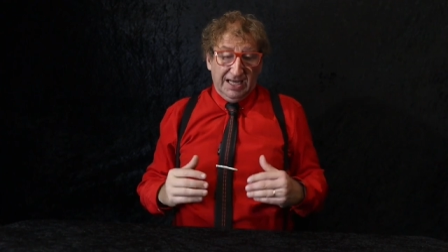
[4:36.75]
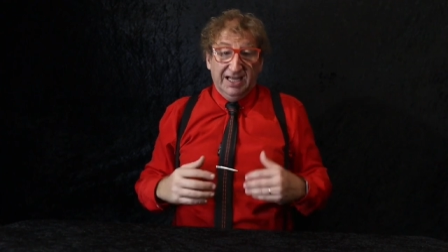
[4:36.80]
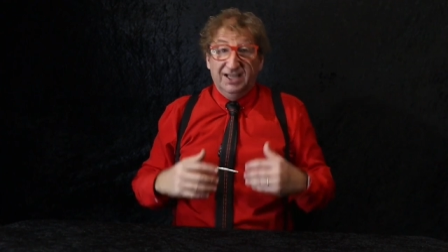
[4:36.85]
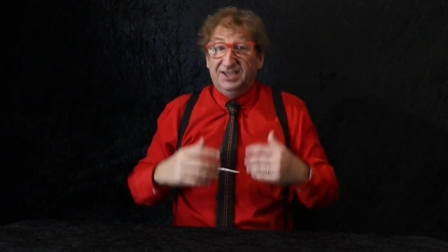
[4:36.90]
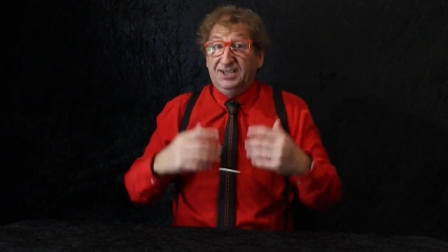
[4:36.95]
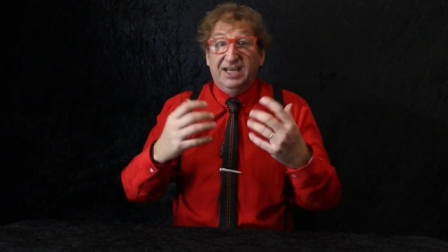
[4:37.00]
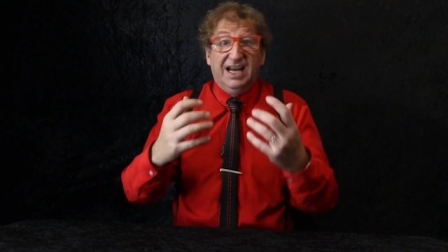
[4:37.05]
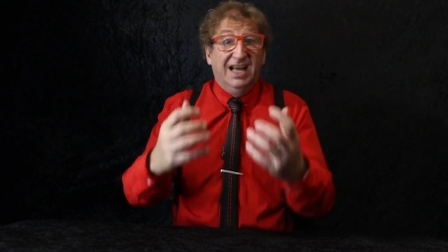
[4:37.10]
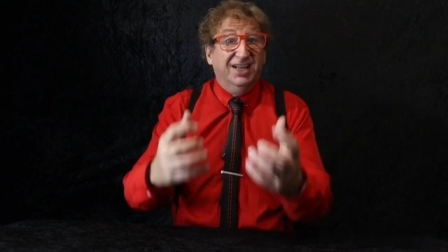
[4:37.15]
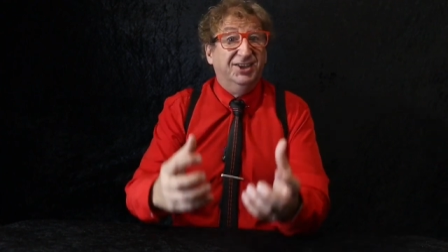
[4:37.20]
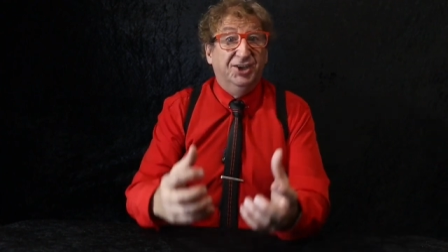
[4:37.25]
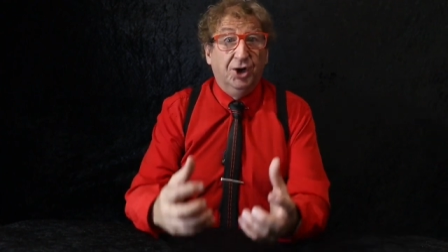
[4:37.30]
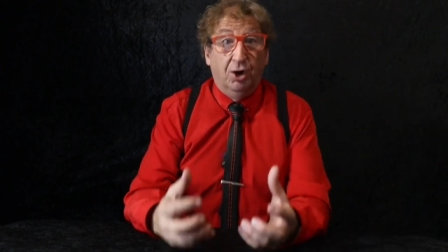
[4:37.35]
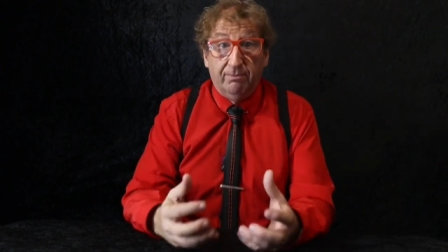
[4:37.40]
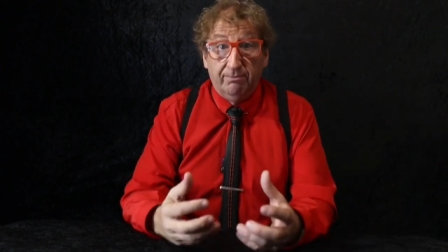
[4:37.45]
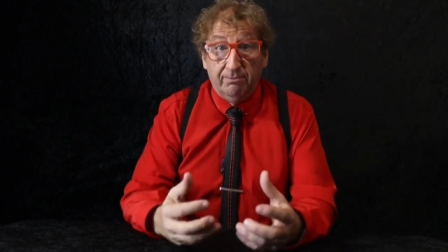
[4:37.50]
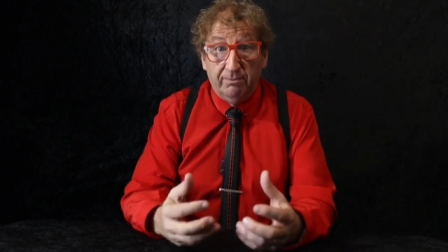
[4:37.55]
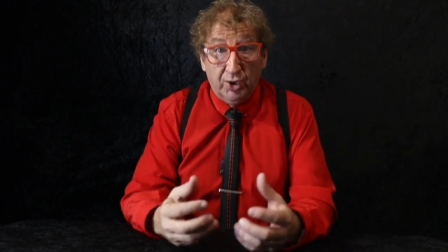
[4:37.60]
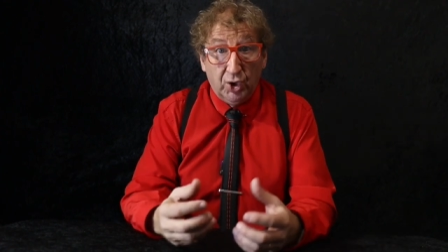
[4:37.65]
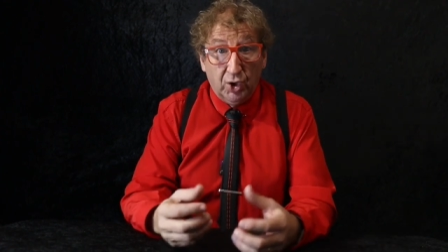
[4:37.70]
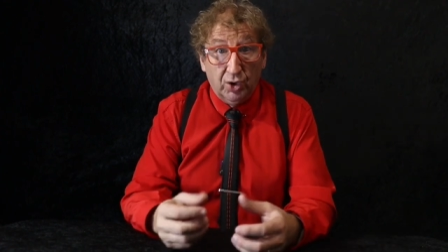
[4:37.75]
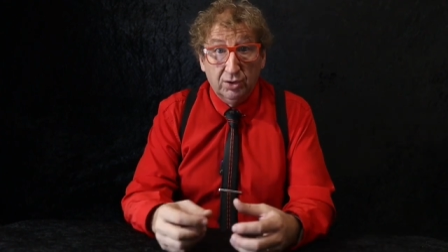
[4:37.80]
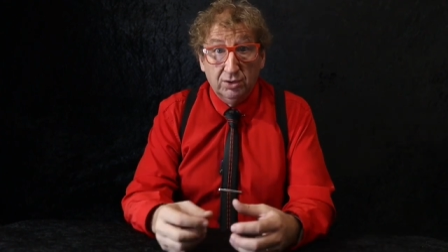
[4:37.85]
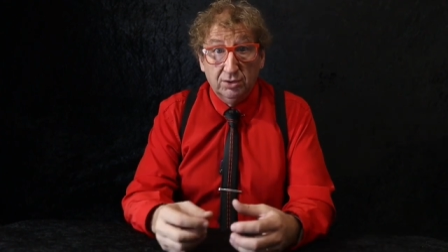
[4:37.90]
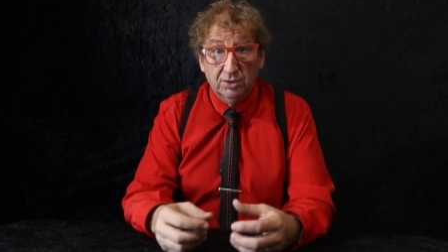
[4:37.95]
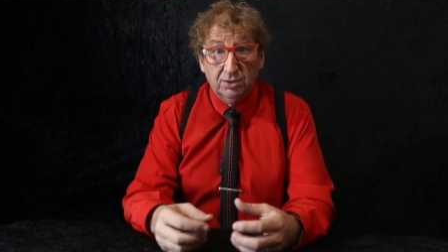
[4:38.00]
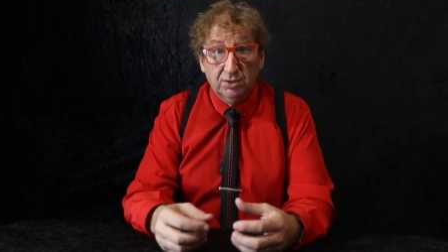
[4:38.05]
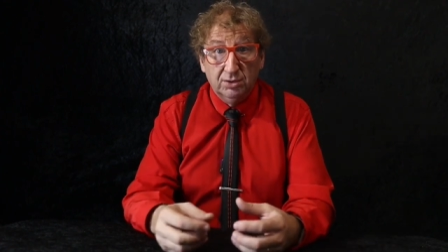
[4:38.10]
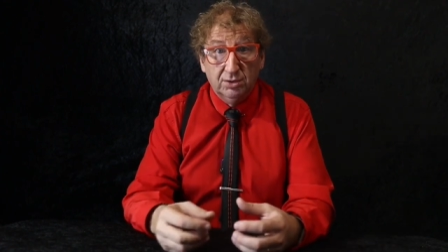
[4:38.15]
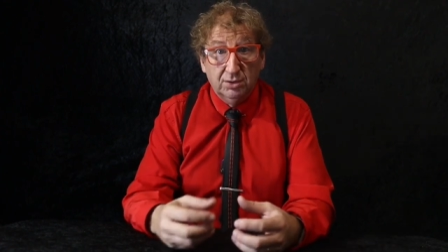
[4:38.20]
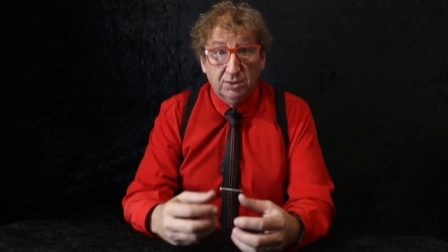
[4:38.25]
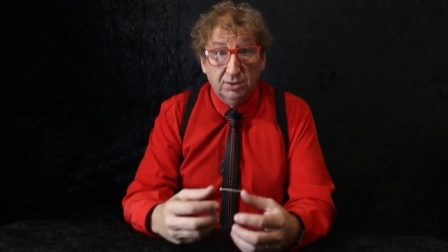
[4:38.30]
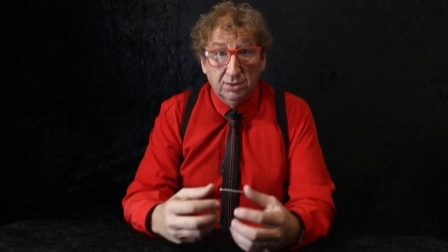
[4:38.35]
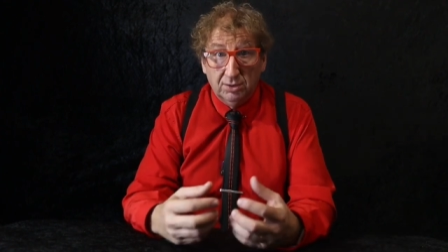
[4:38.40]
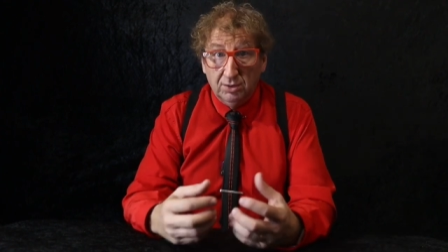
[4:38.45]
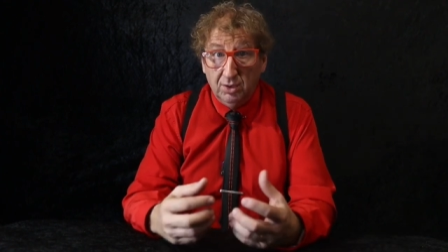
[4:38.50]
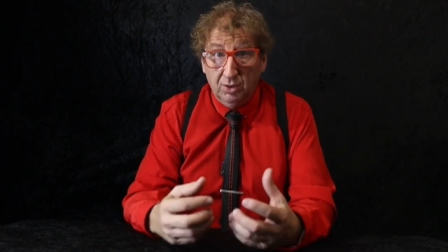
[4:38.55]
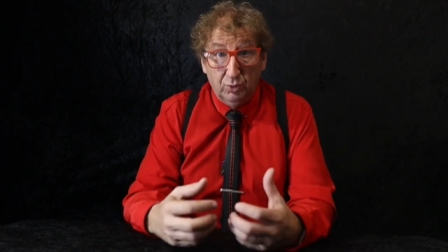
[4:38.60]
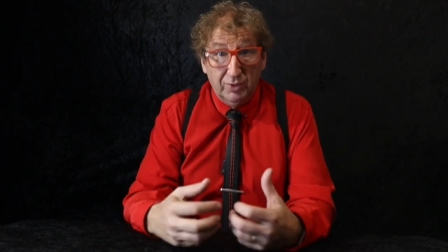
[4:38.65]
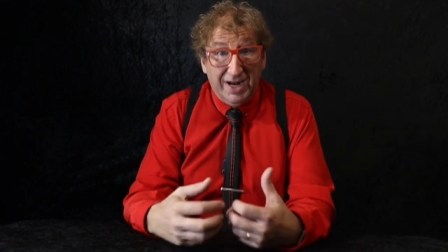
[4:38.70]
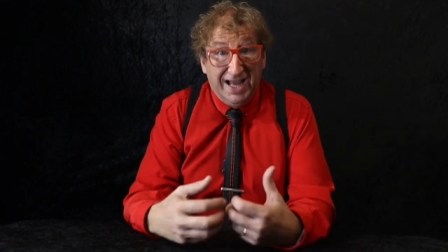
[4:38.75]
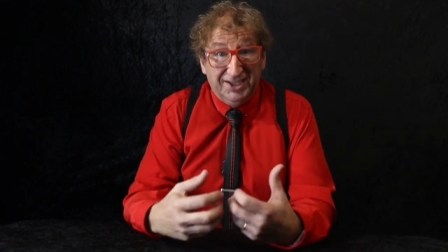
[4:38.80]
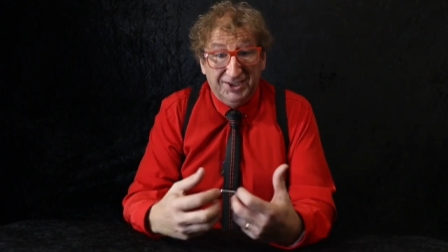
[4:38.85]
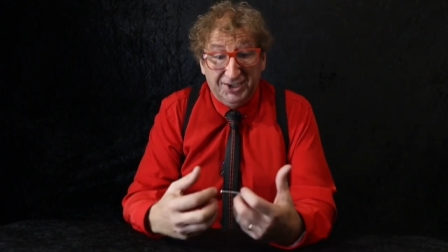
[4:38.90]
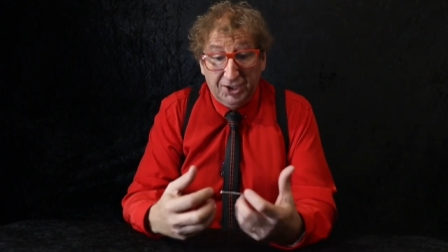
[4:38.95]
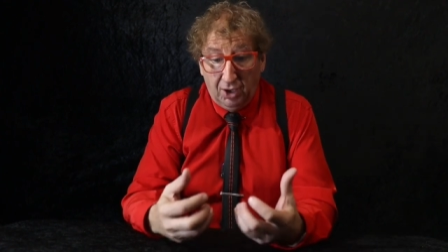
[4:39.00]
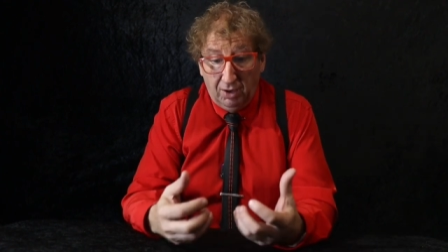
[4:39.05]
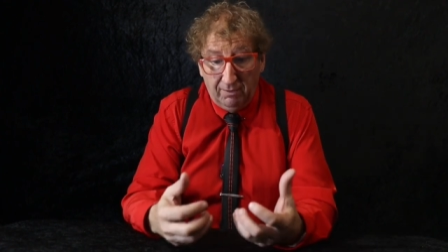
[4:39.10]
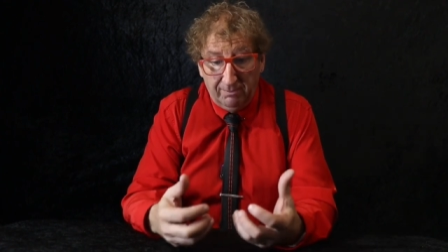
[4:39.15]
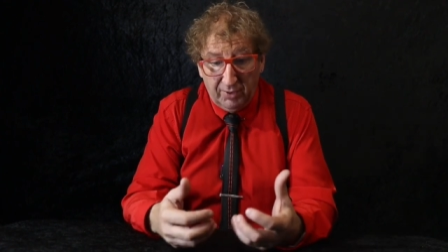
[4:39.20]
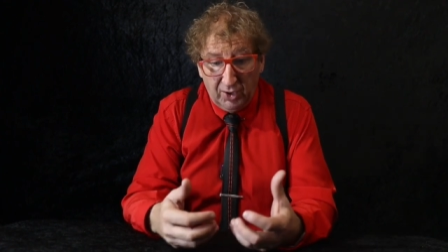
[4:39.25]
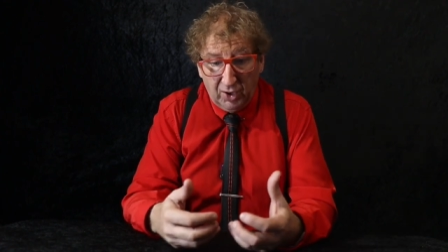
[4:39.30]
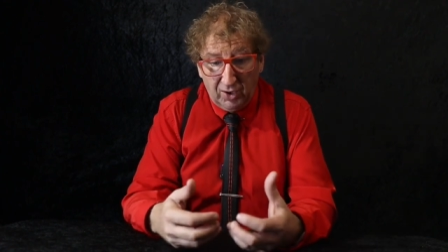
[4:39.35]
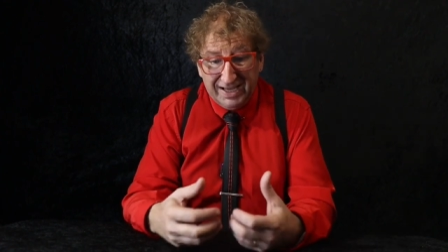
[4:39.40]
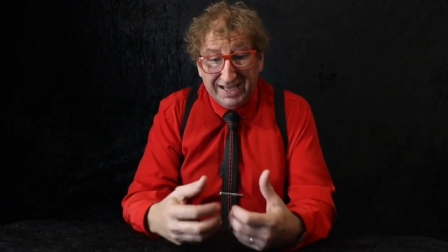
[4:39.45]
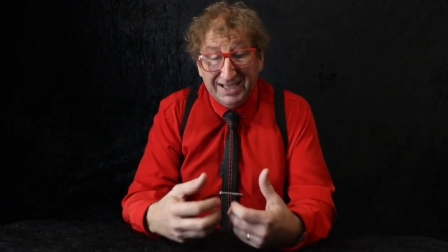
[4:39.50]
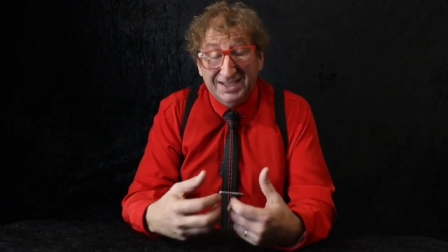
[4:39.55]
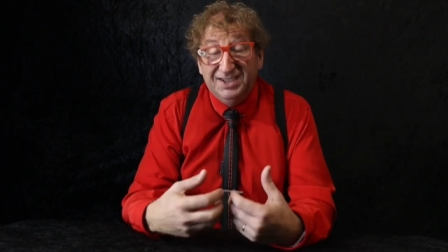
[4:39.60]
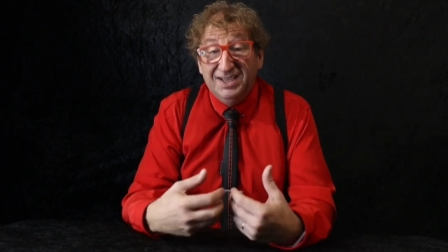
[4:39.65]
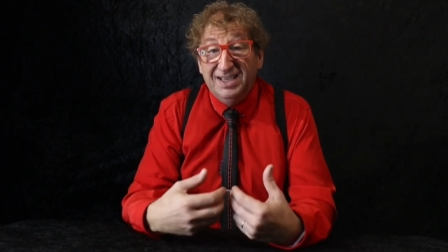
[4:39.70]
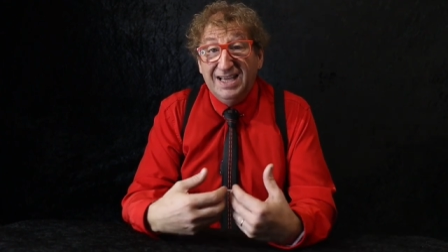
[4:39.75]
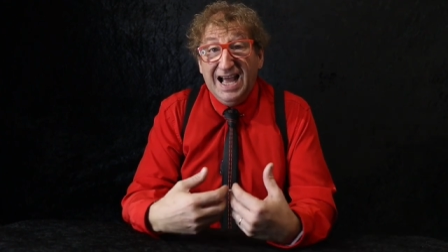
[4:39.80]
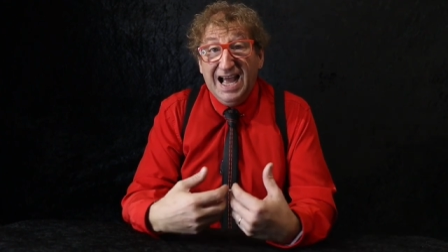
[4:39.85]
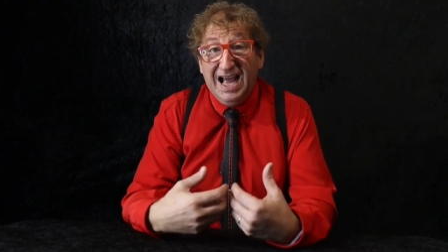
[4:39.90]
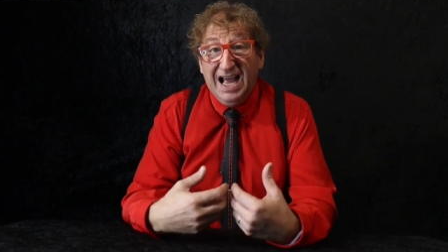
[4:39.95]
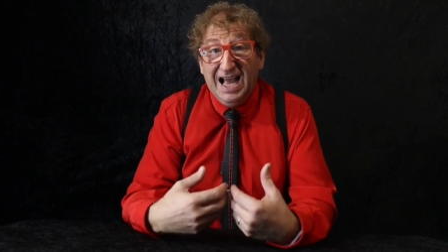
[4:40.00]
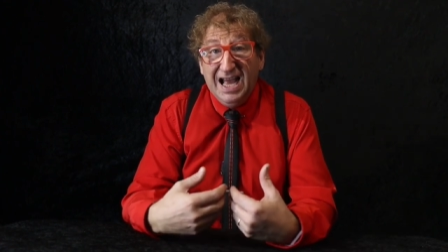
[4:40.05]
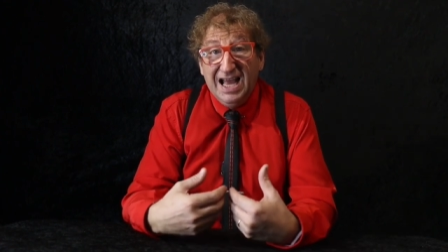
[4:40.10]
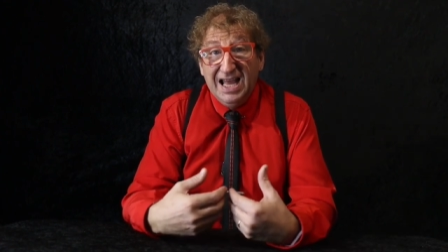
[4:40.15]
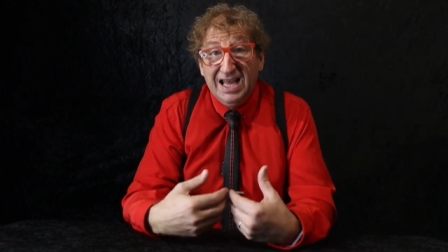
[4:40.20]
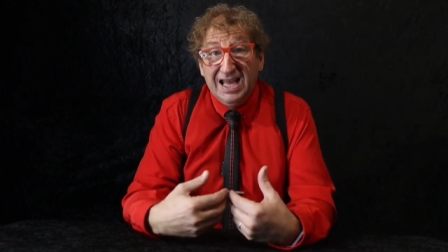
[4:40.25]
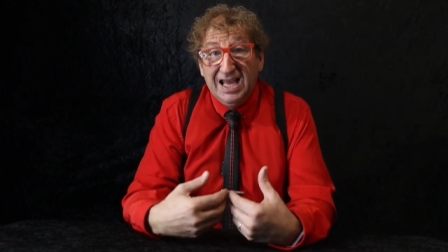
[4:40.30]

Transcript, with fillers: Es el asombro. ¿no? Un asombro que se da